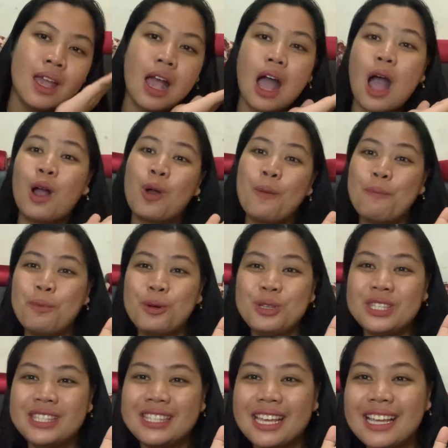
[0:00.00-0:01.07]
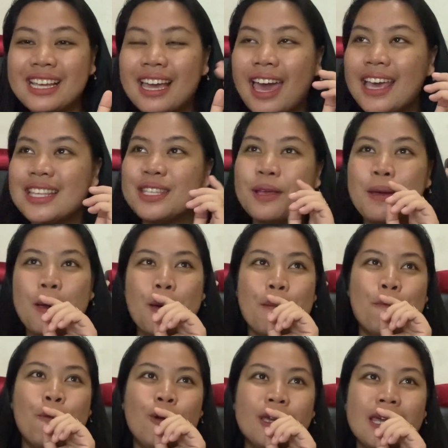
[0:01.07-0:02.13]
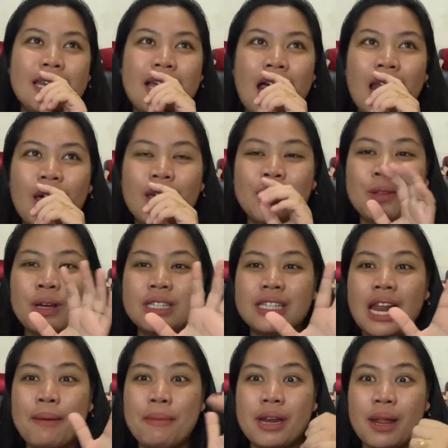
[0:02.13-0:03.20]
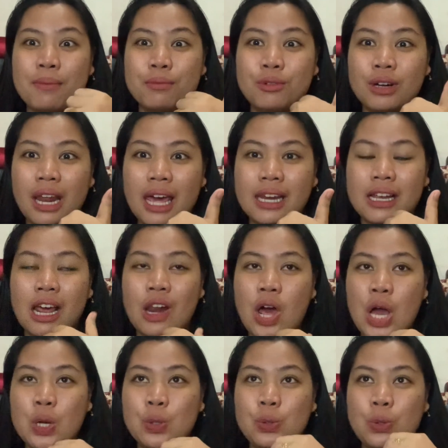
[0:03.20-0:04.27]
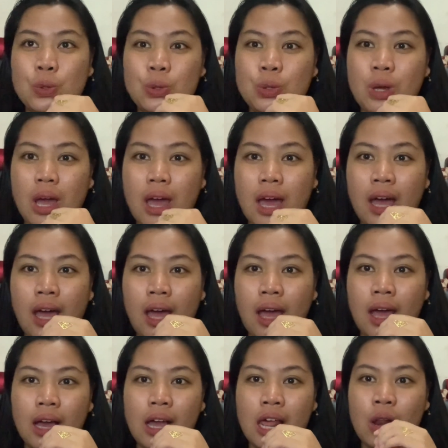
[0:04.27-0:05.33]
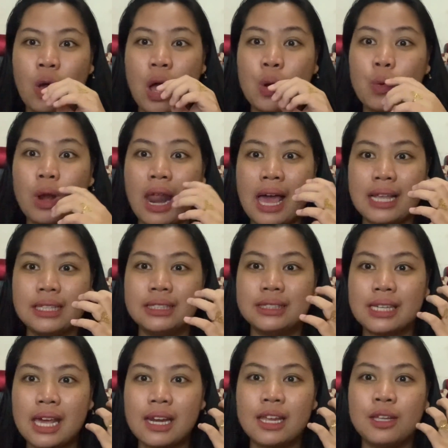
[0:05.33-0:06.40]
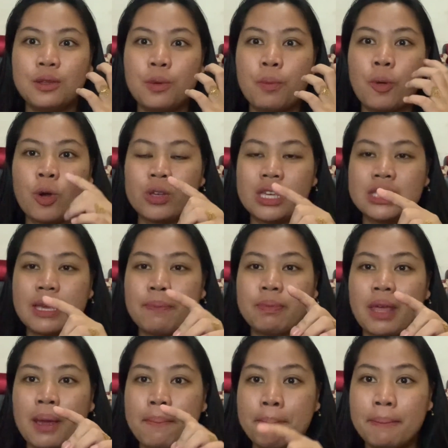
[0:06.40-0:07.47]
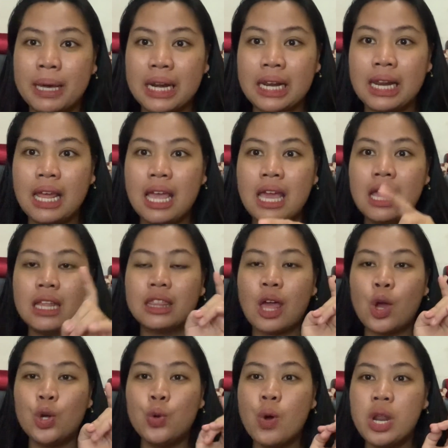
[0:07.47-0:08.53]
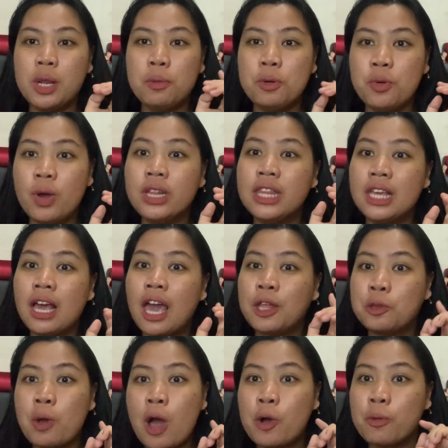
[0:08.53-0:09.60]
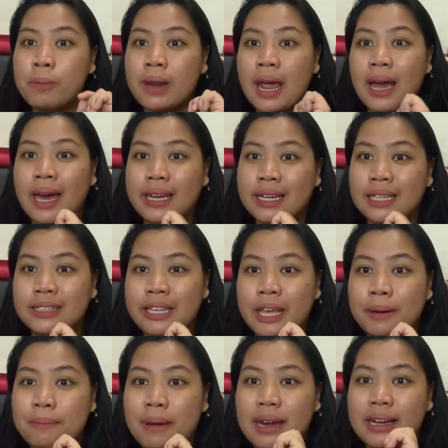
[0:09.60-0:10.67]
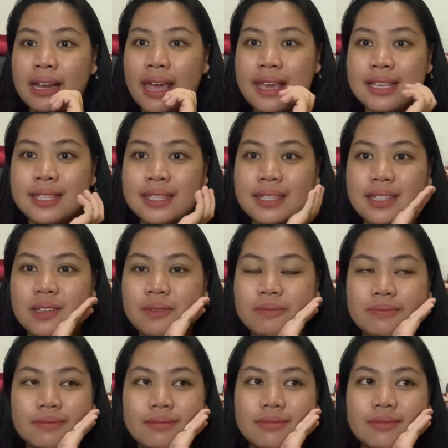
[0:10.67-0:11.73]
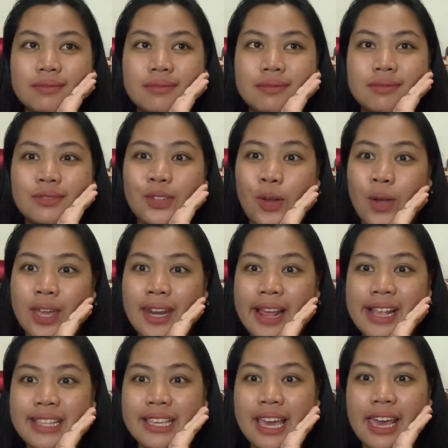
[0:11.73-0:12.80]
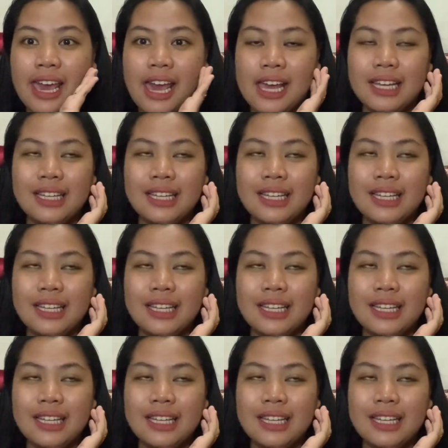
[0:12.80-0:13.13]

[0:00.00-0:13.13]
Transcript: aku pusing guys mungkin kalau itu kan selama enam bulan kalau aku uh, kalau aku lancar gitu pokoknya September tahun 2023 itu aku berangkat ke Jerman guys doain aja ya